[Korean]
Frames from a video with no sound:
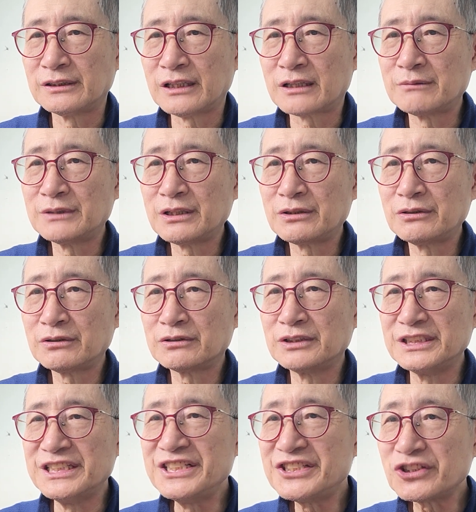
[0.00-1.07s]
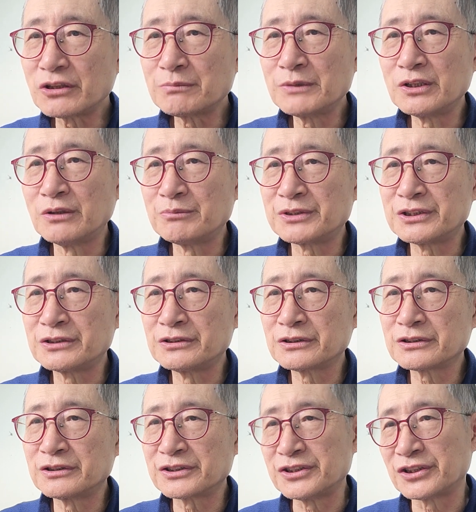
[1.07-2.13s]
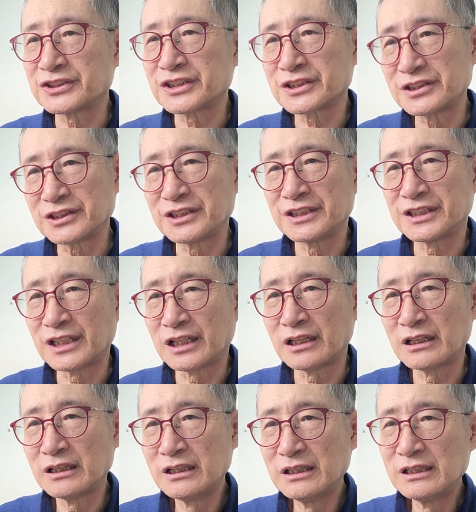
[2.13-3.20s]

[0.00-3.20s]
나름대로 그 인정미 넘치는 그 격식들이다.